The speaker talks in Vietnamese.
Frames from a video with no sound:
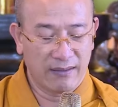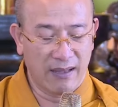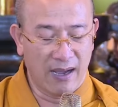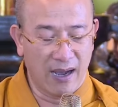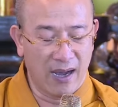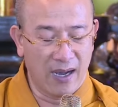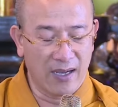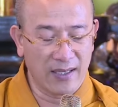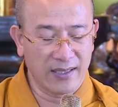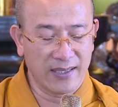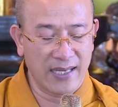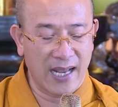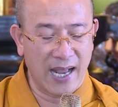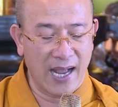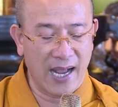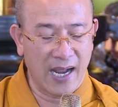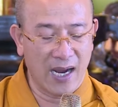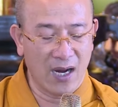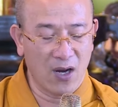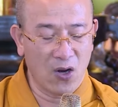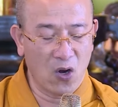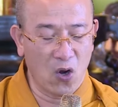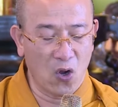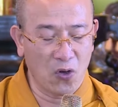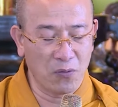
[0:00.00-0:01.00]
thở
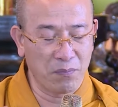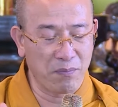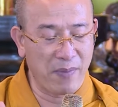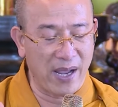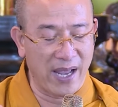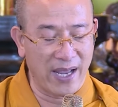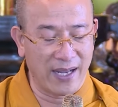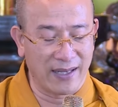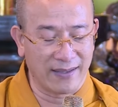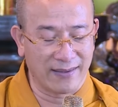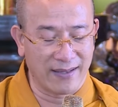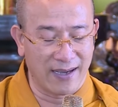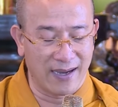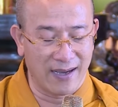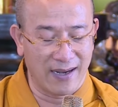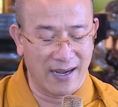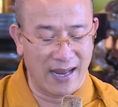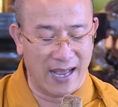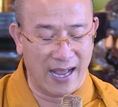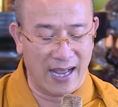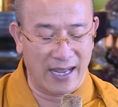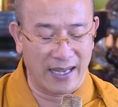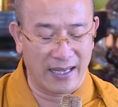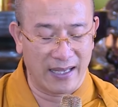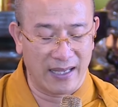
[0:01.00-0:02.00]
ra khôn bề thở
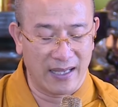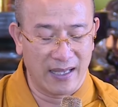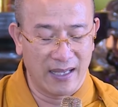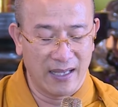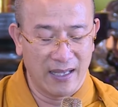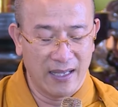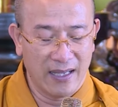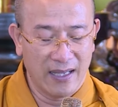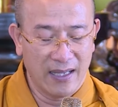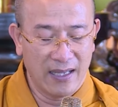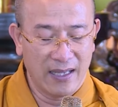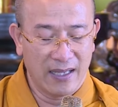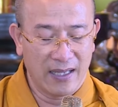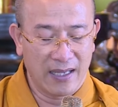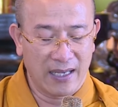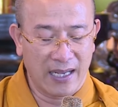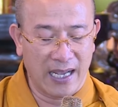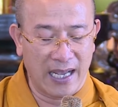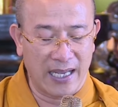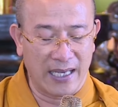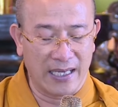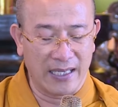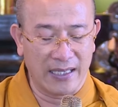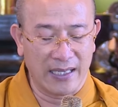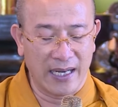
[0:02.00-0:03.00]
lại
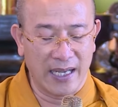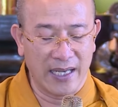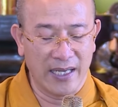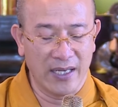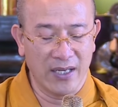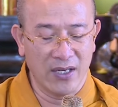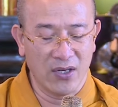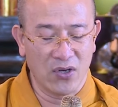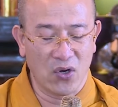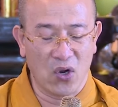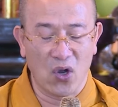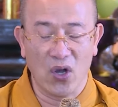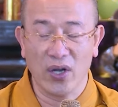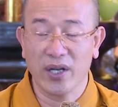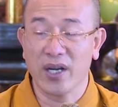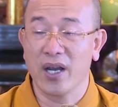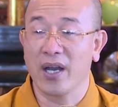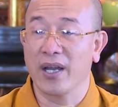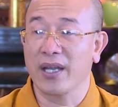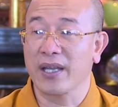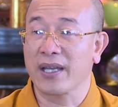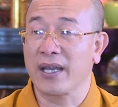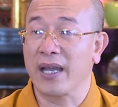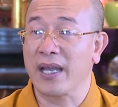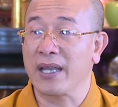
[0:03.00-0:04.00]
ngày nay khó
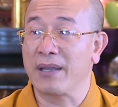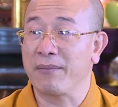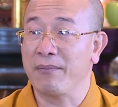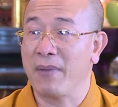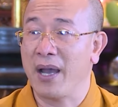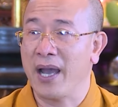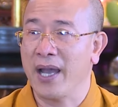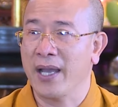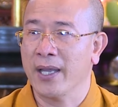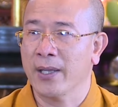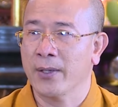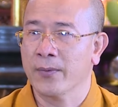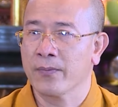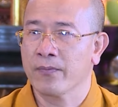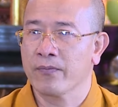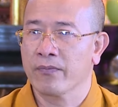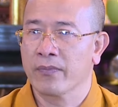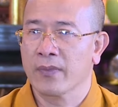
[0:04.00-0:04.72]
đợi ngày mai